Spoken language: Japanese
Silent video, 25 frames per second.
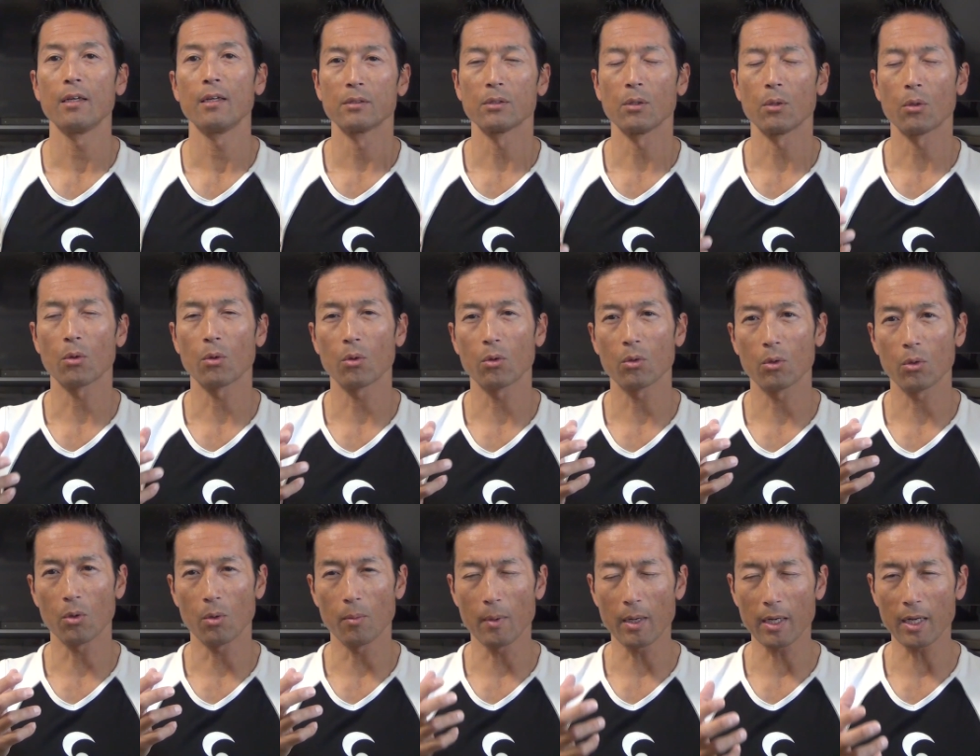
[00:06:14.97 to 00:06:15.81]
その
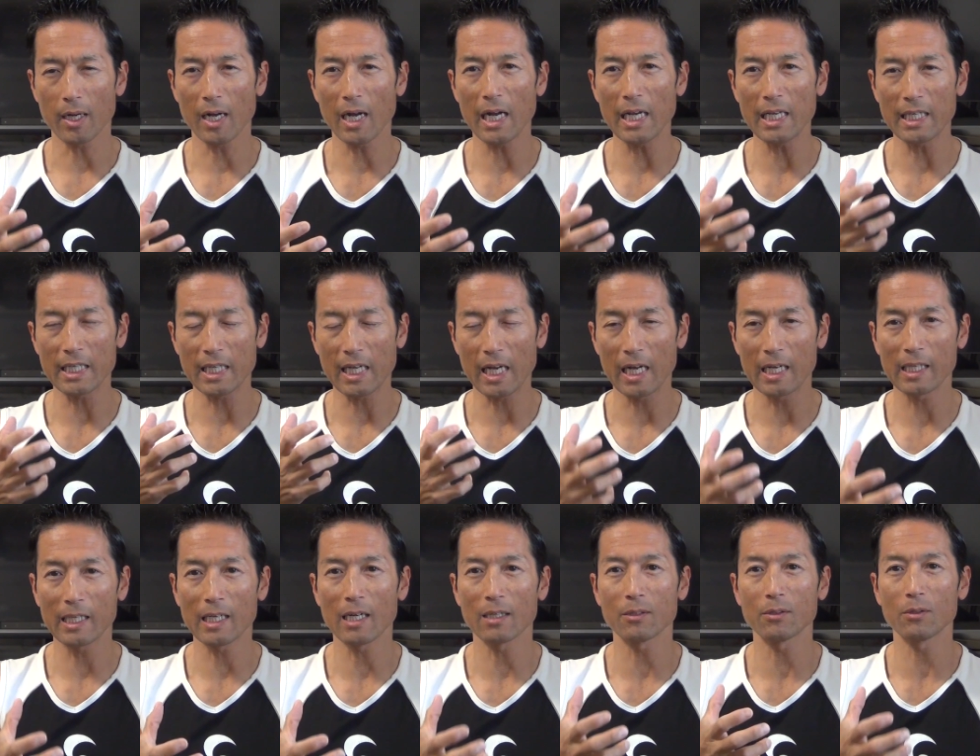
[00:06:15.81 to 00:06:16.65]
細かい
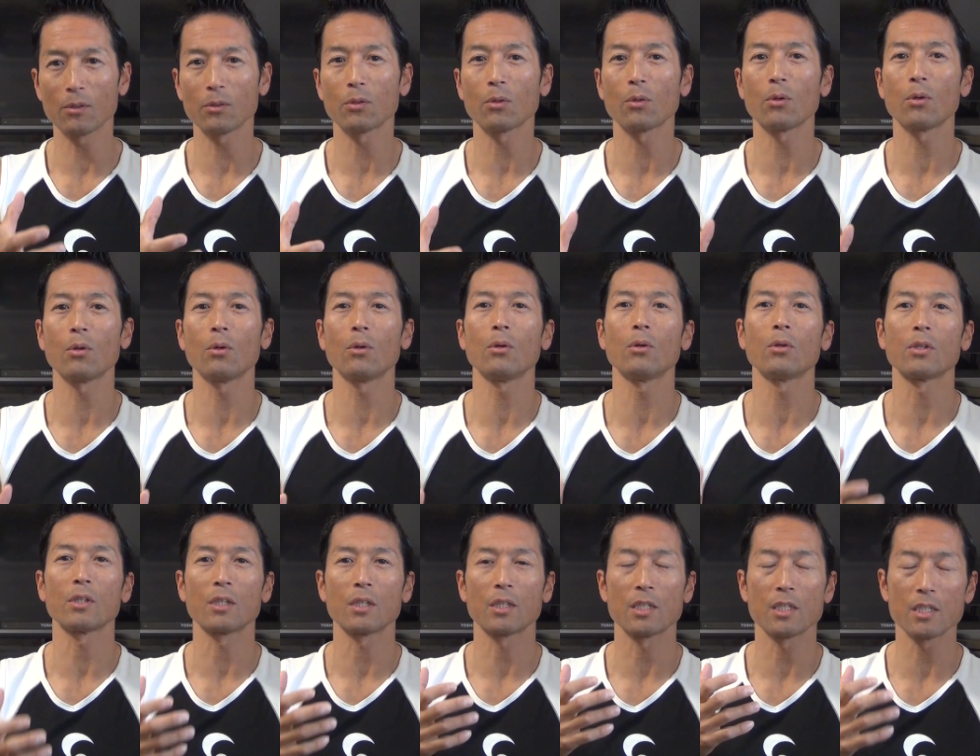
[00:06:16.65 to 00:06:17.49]
感覚のところ
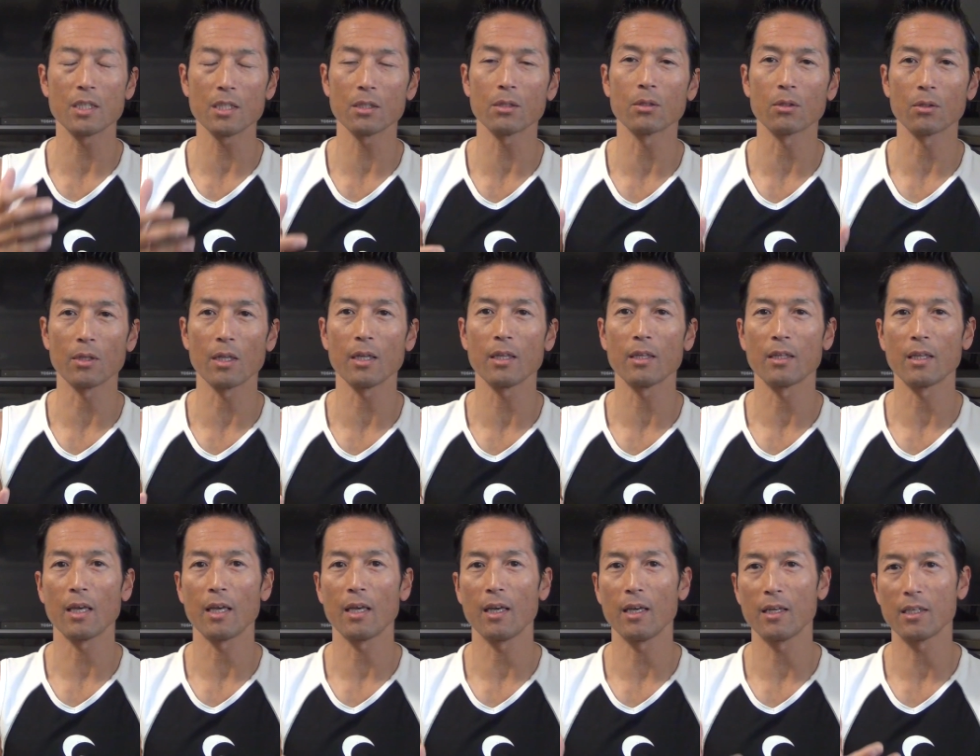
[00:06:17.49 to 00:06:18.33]
をきちんとね、
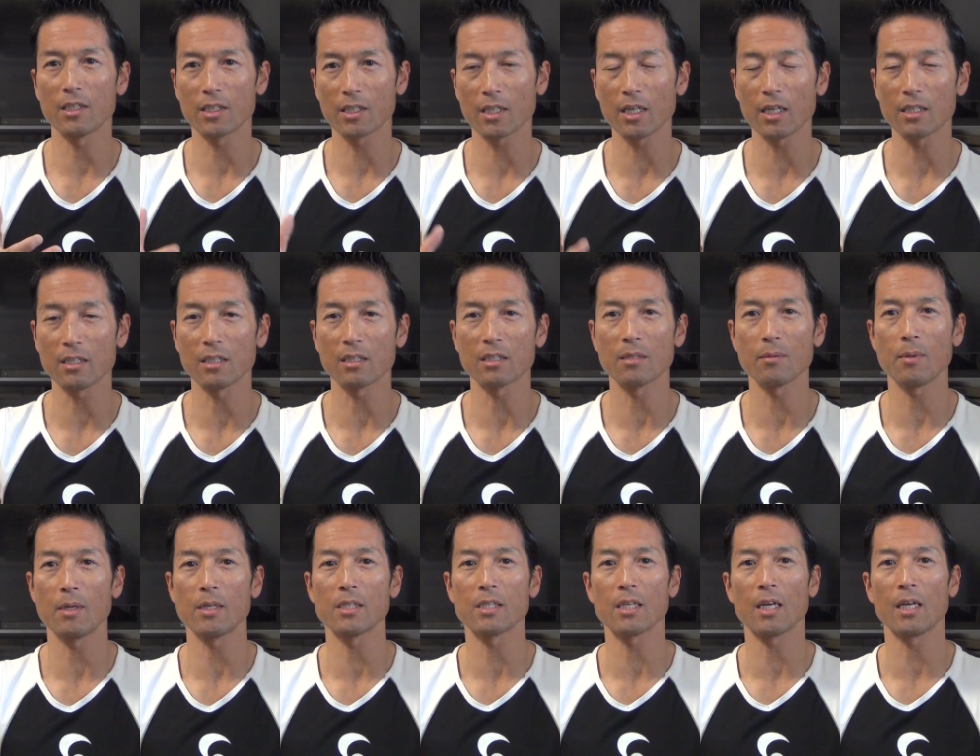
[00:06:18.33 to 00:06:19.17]
えー、しっかり
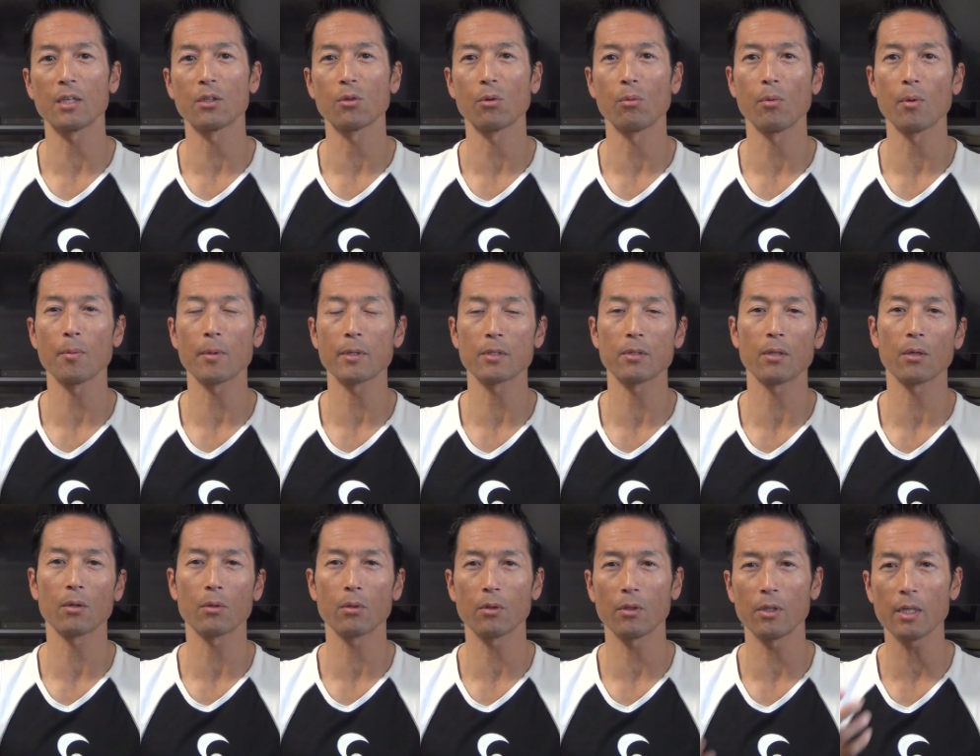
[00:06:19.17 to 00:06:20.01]
説明したいと思いま
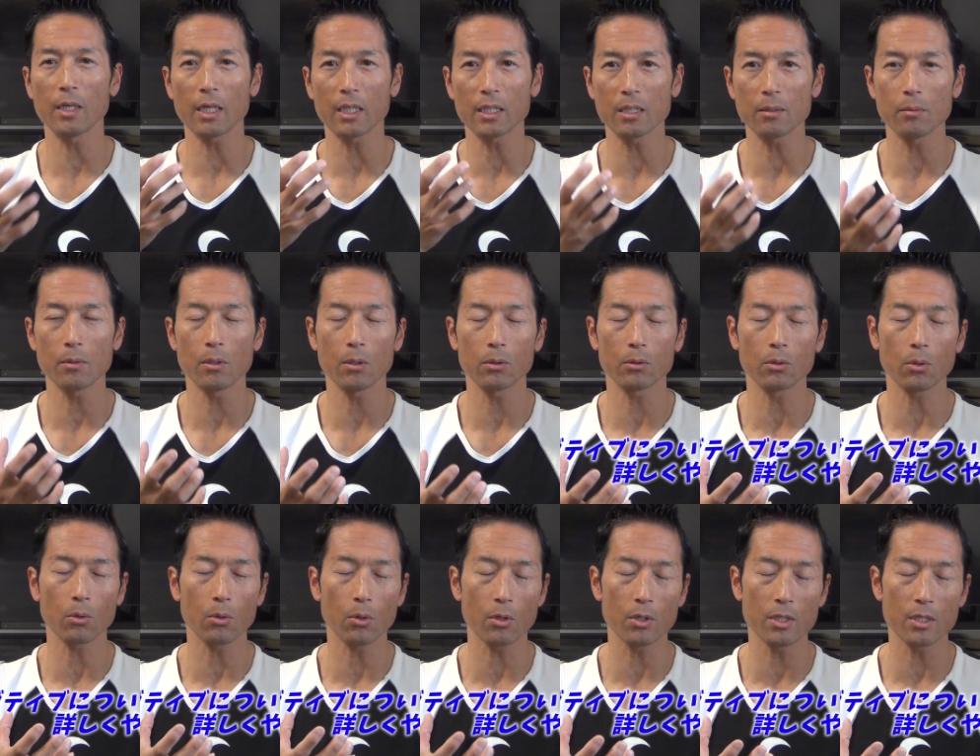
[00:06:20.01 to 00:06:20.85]
すので、このネガティブの
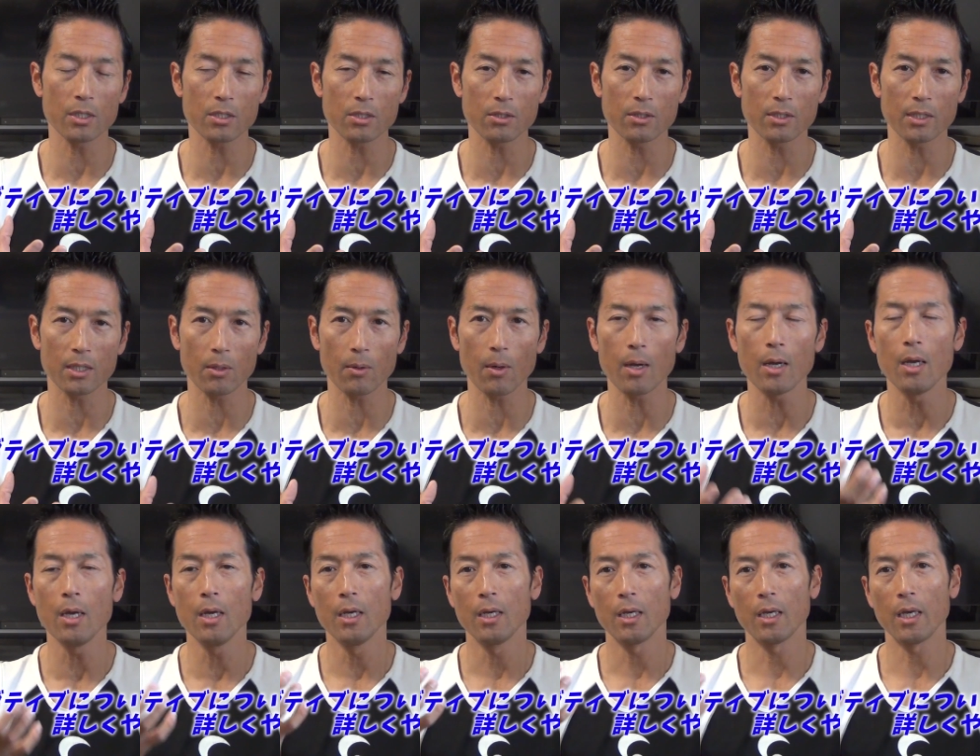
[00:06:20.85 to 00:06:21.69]
ところについて
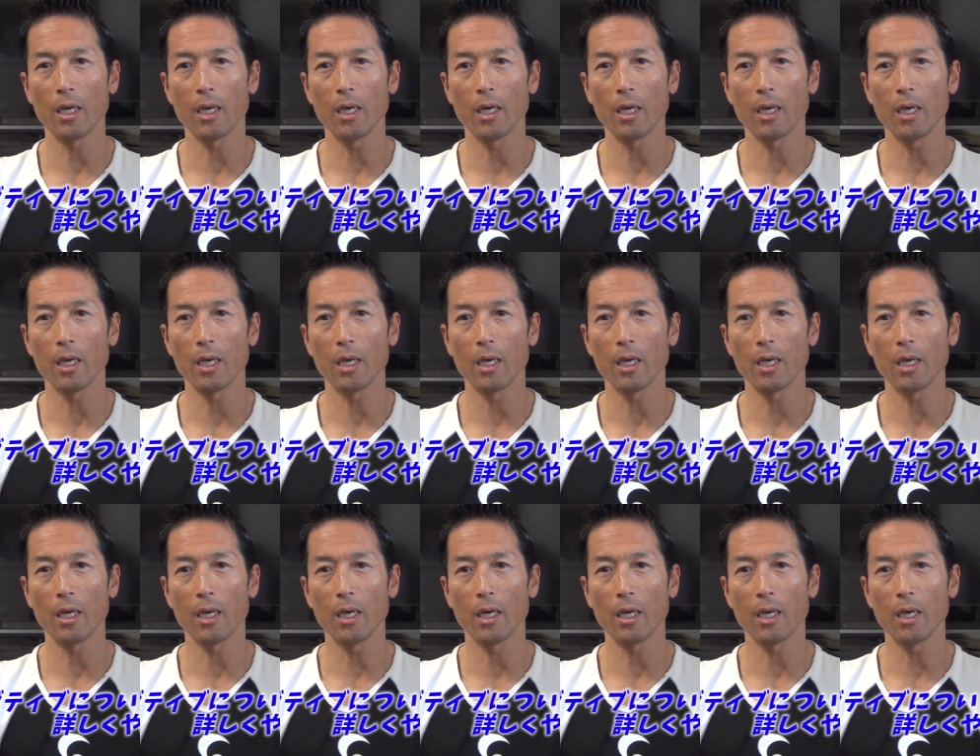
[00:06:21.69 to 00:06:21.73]
は、